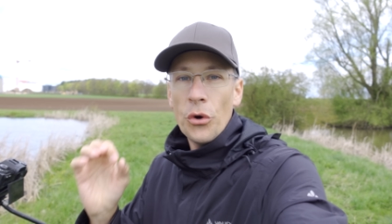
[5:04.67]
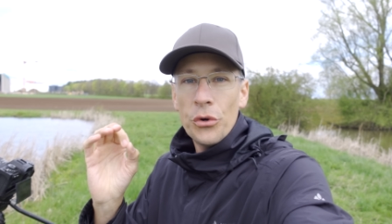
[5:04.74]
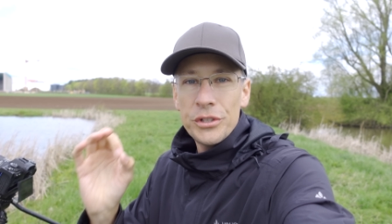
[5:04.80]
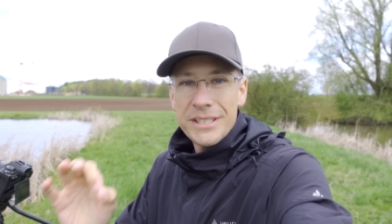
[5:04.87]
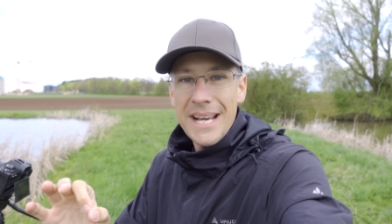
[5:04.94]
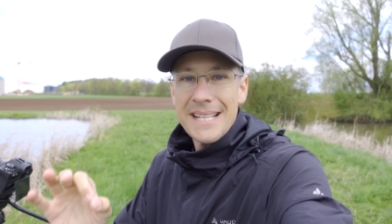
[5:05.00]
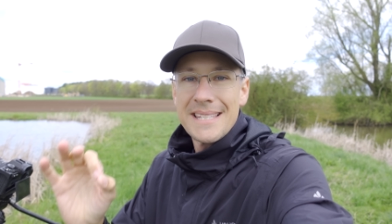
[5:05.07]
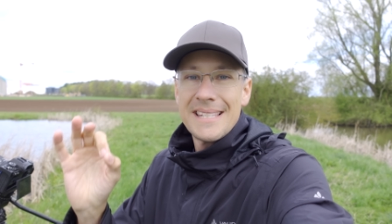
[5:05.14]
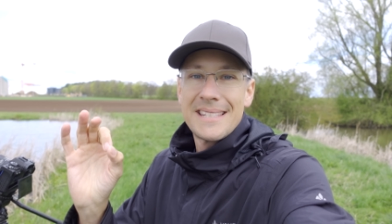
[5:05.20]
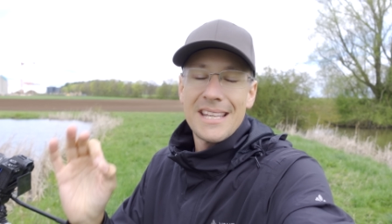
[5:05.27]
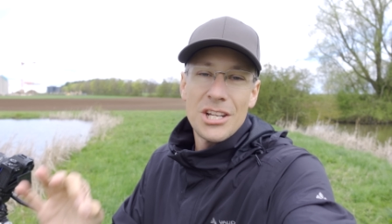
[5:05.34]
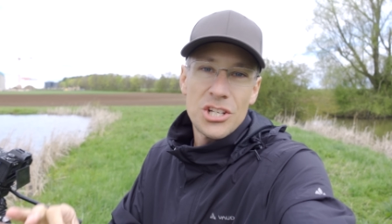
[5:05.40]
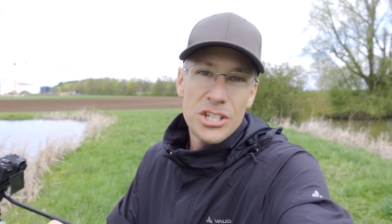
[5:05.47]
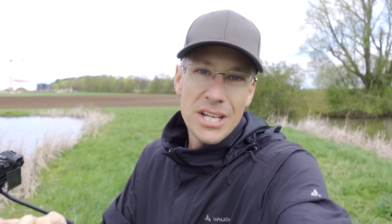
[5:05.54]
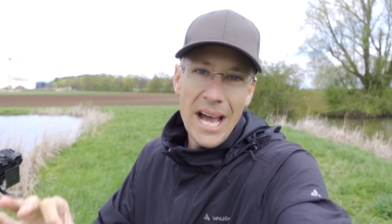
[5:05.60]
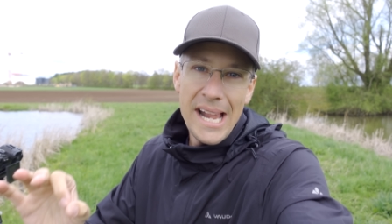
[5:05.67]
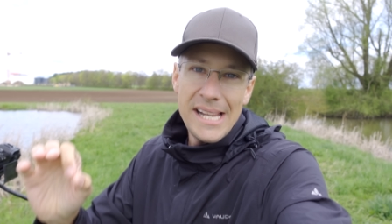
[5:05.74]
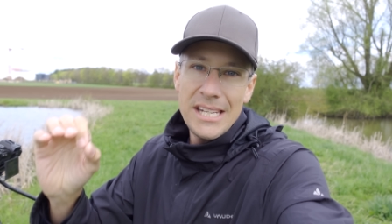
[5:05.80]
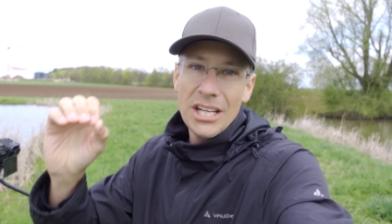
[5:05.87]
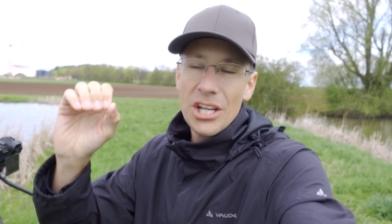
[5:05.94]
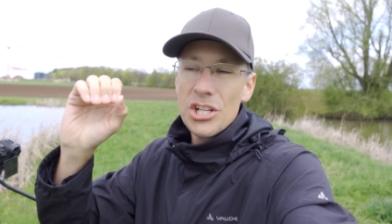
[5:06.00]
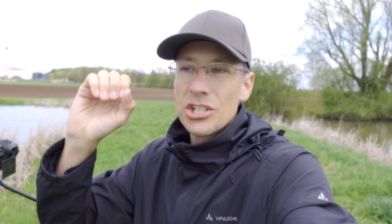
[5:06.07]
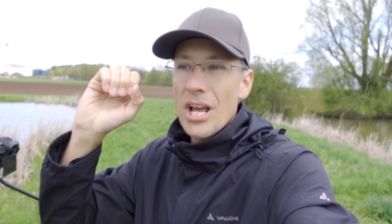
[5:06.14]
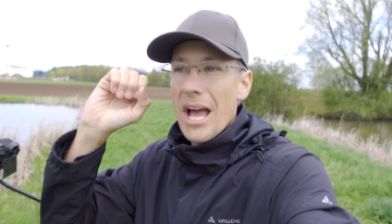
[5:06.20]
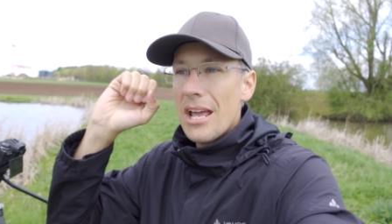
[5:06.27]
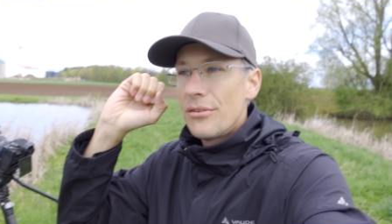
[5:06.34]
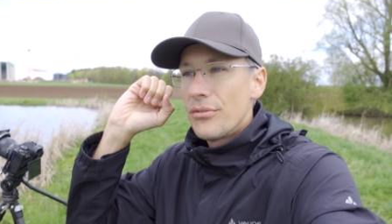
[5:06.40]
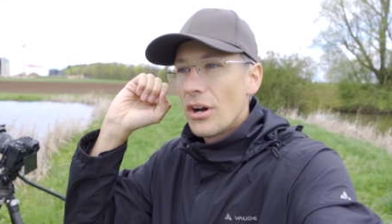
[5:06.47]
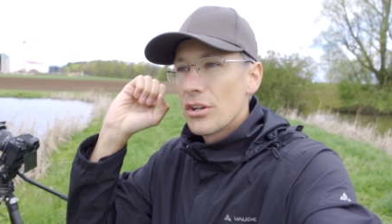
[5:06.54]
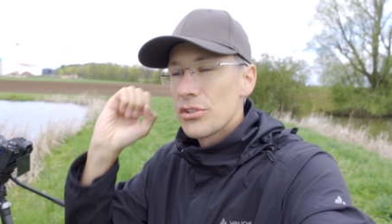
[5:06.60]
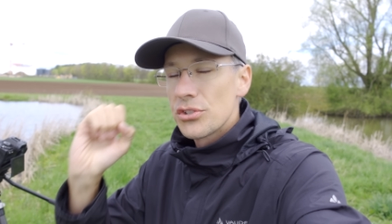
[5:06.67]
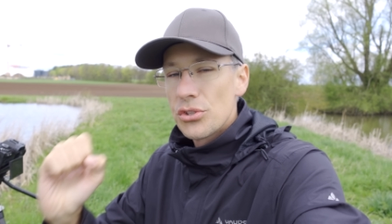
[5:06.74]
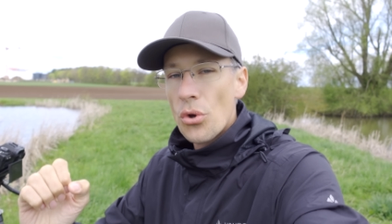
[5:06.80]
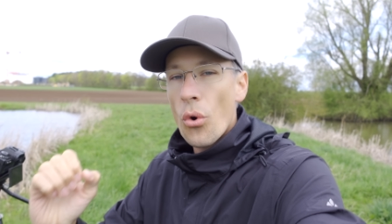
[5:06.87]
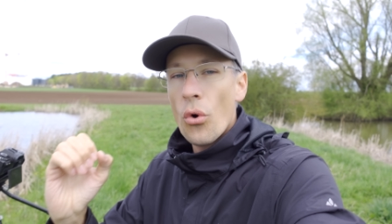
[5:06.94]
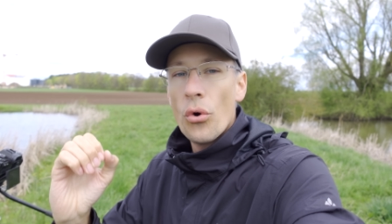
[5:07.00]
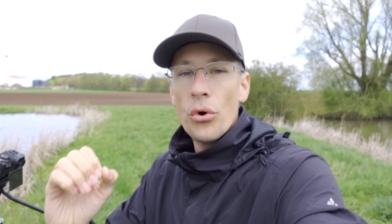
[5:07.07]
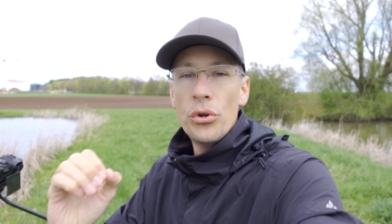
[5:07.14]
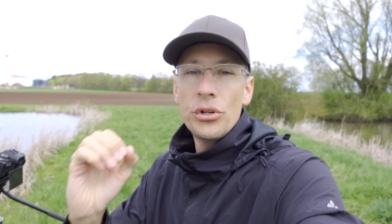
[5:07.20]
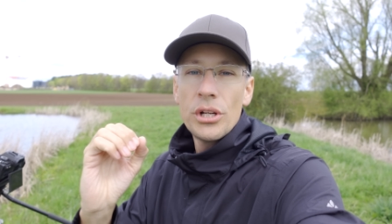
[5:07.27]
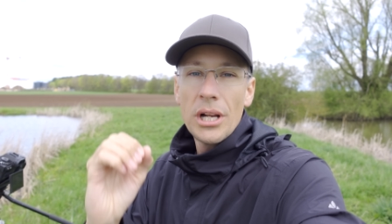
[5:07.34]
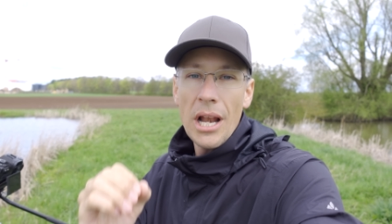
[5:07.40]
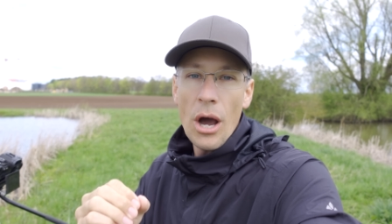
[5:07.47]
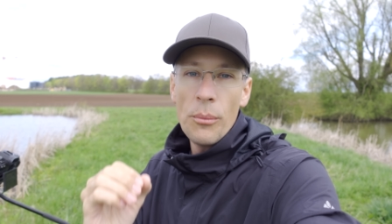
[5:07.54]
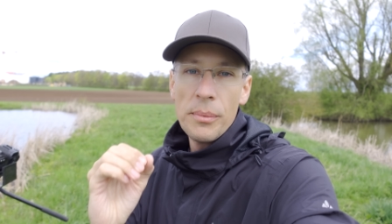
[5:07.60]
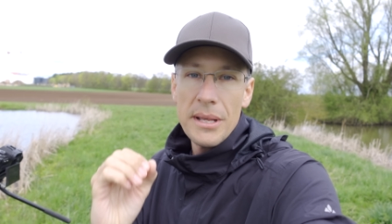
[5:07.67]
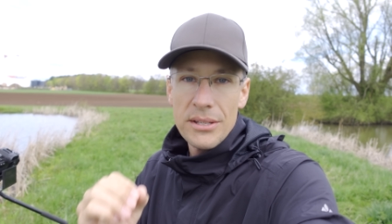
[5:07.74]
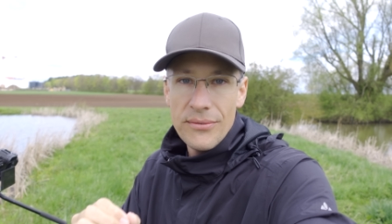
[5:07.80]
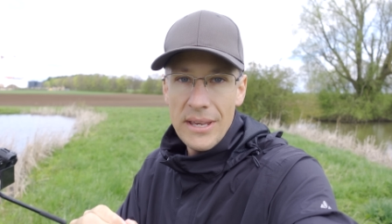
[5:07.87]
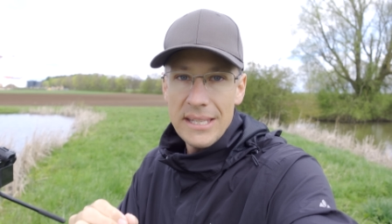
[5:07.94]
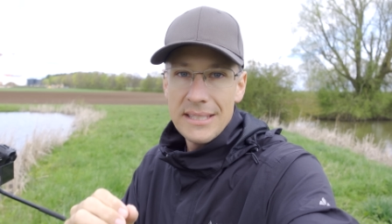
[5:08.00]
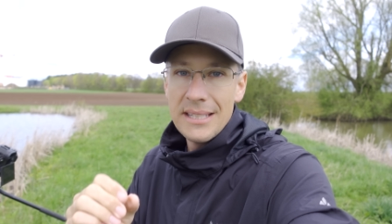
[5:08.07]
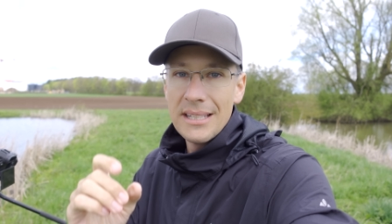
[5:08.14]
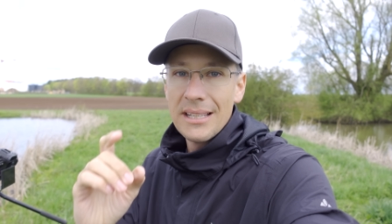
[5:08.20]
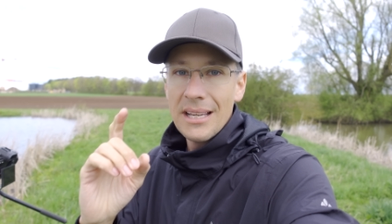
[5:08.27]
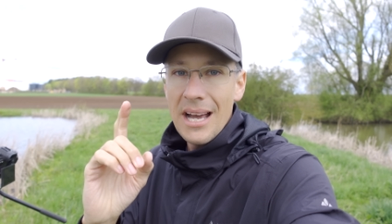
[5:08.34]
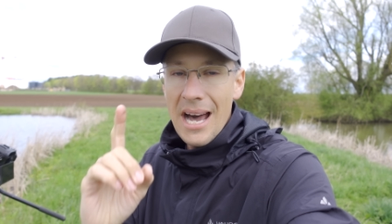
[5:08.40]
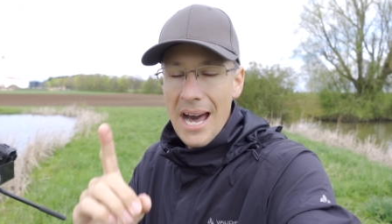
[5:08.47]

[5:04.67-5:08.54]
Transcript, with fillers: Und das ist gestalterisch einfach so unglaublich wichtig.